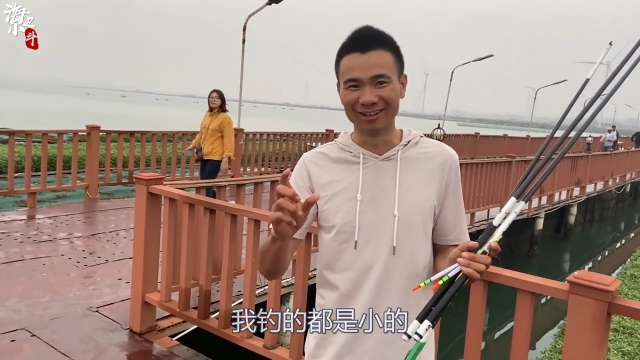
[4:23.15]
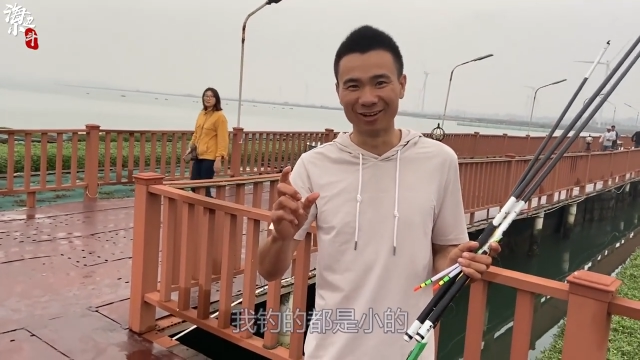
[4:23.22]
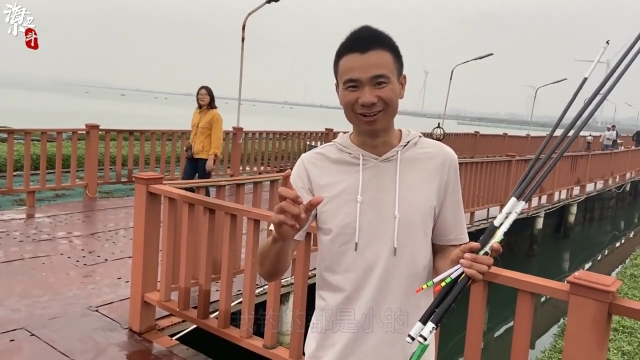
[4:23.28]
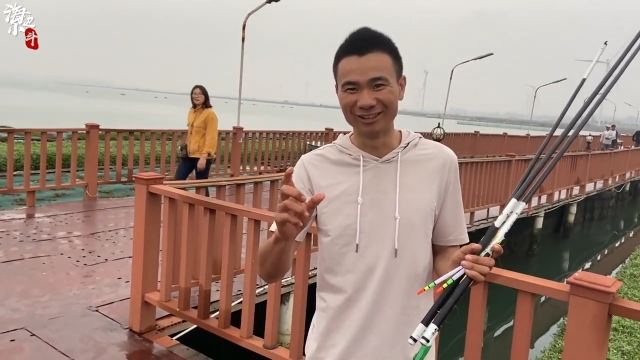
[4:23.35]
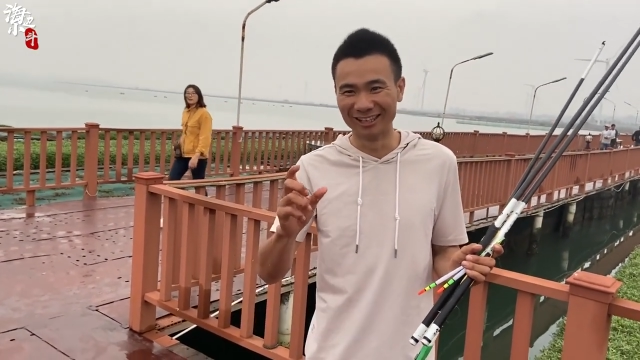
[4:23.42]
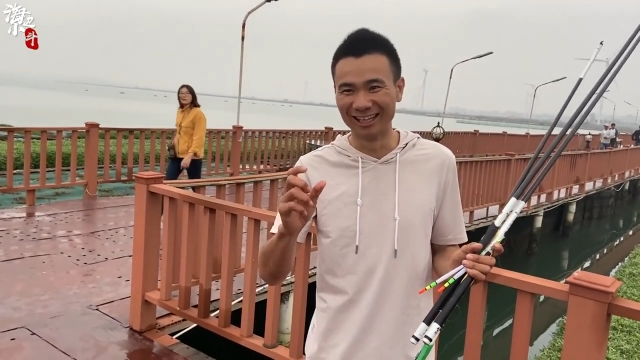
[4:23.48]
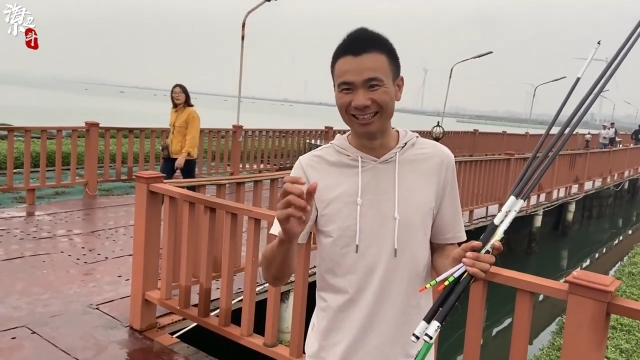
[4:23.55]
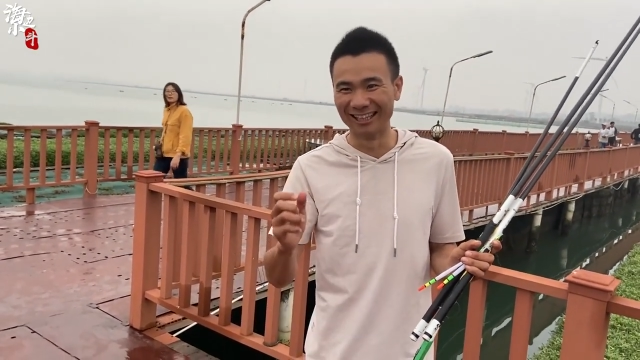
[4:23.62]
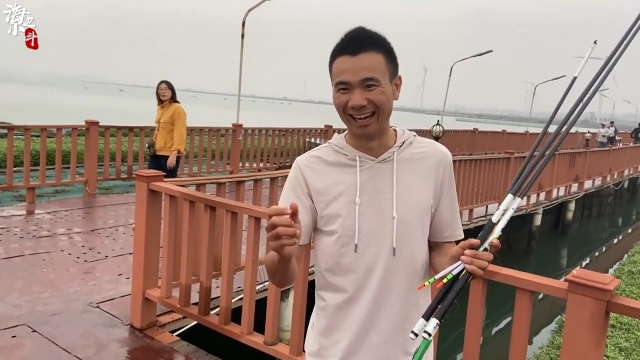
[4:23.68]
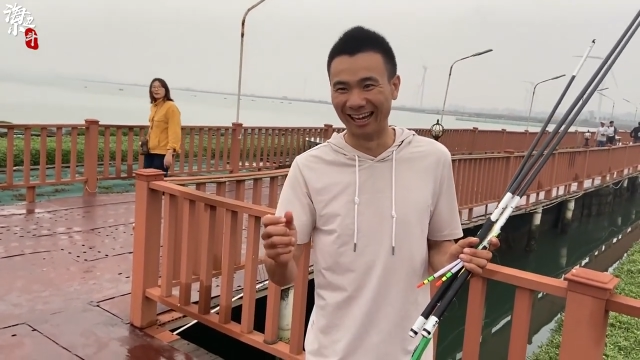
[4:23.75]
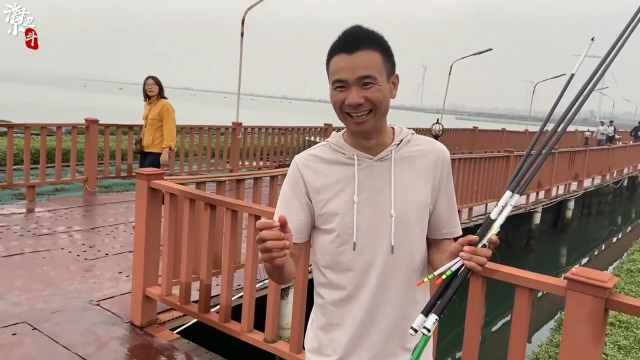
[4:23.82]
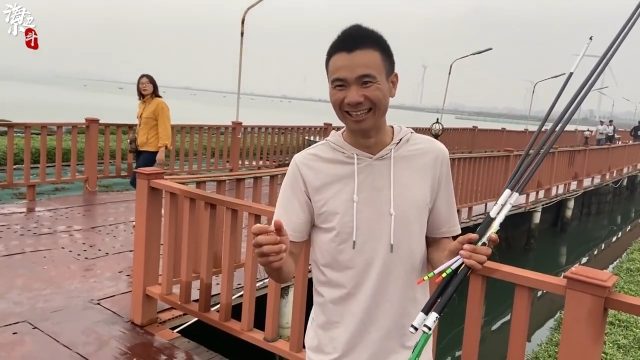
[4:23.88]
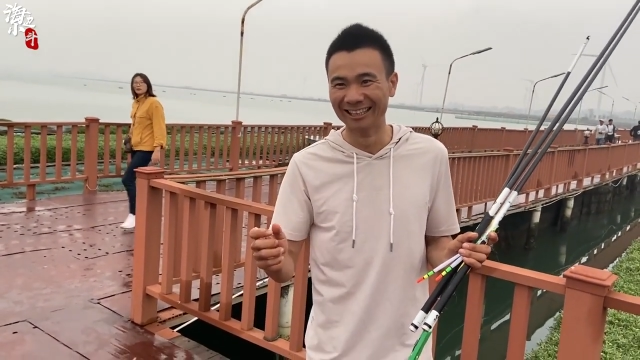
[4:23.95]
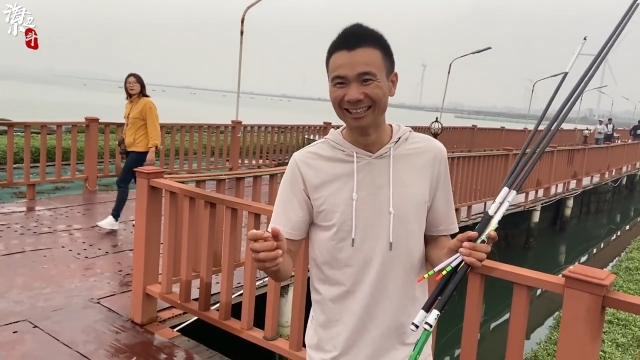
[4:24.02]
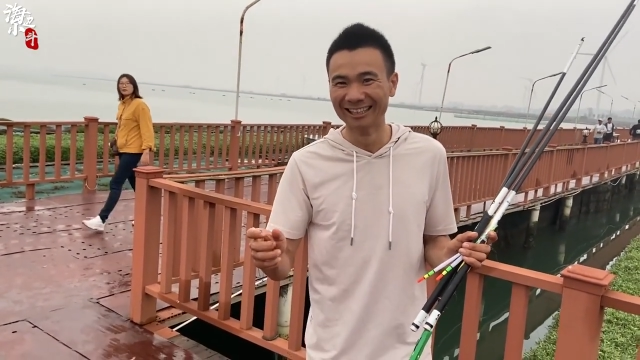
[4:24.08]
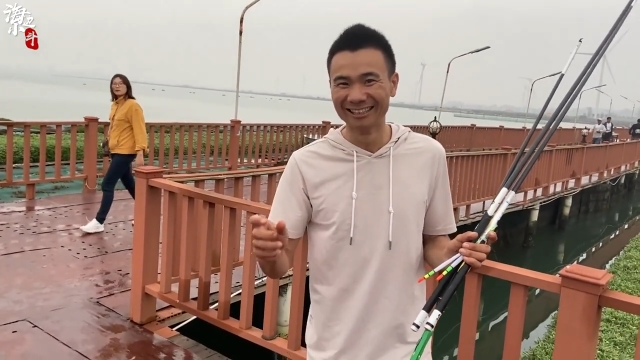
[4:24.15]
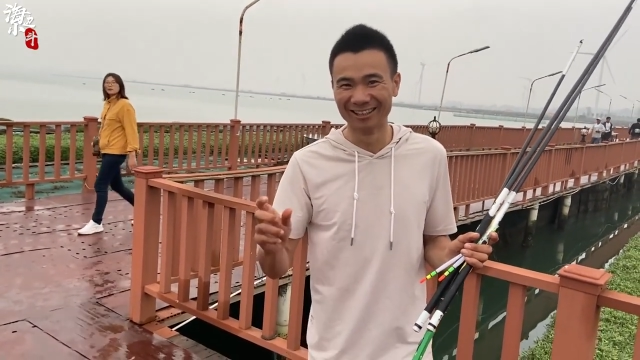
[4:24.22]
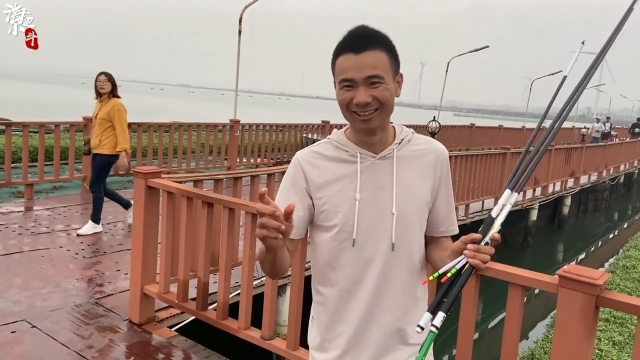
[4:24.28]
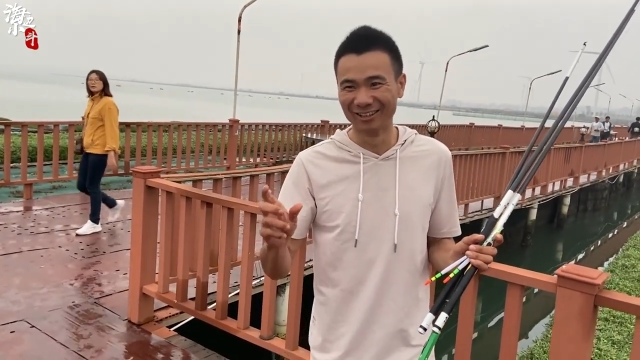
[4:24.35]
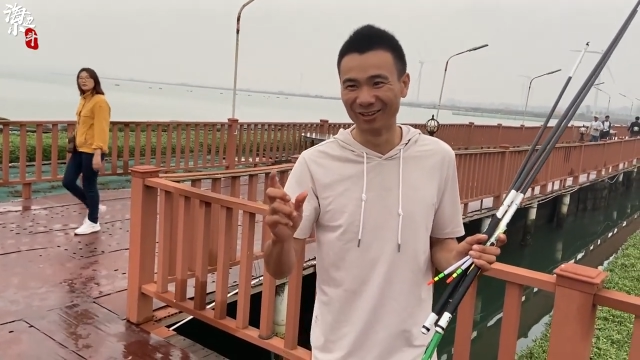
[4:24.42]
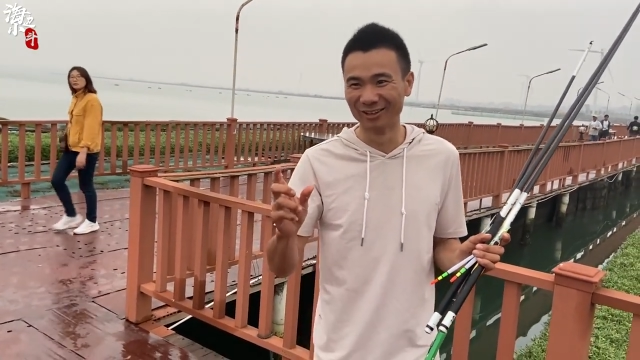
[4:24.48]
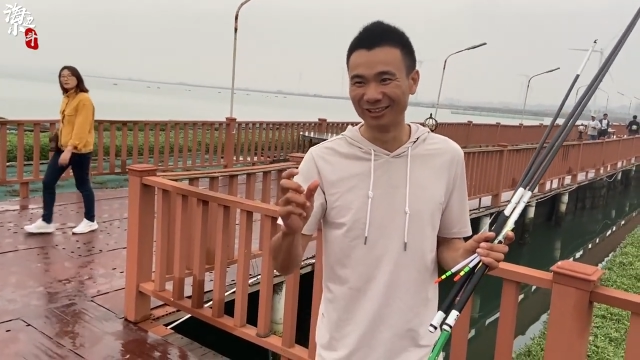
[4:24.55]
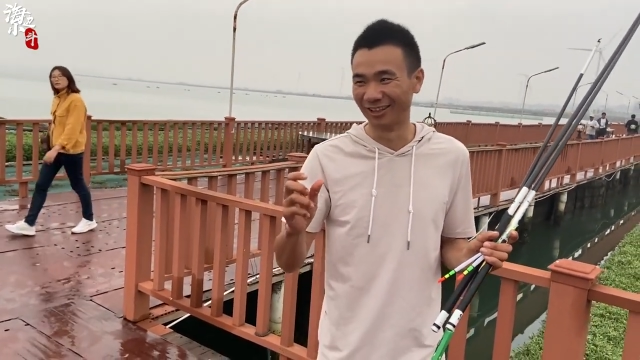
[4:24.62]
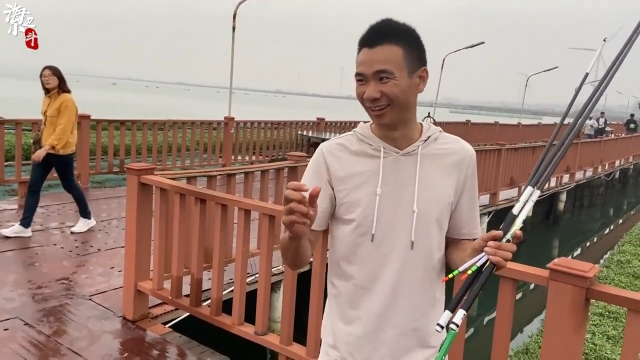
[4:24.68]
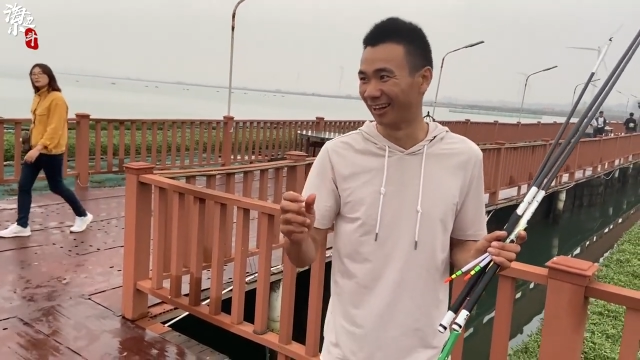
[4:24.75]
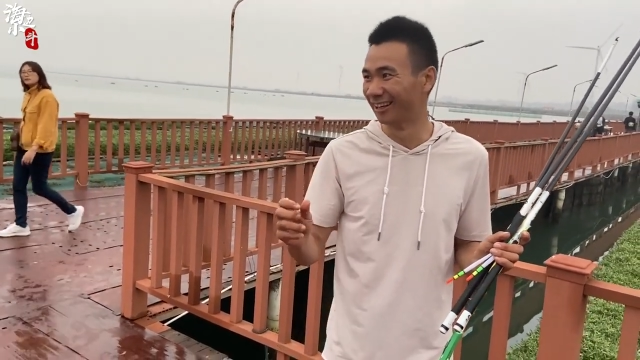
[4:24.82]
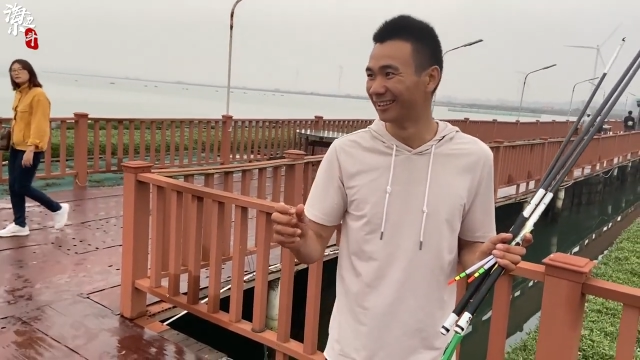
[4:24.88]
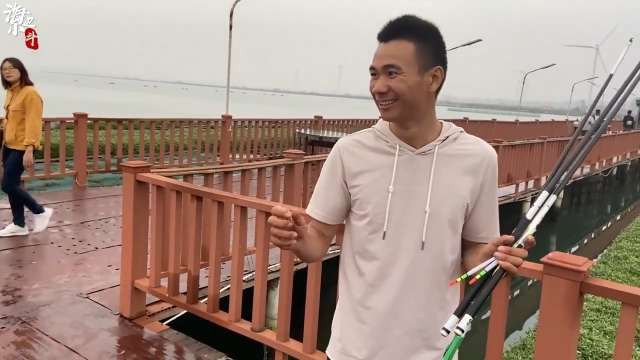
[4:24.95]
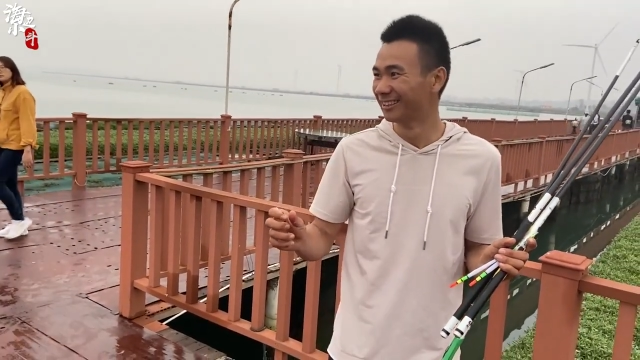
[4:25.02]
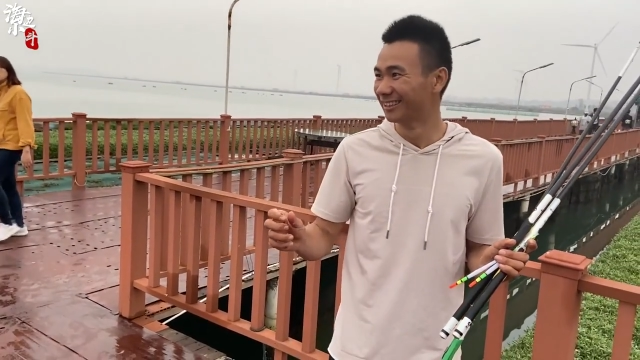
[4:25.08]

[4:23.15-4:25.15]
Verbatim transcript: 的今天厉害，这个都是小的。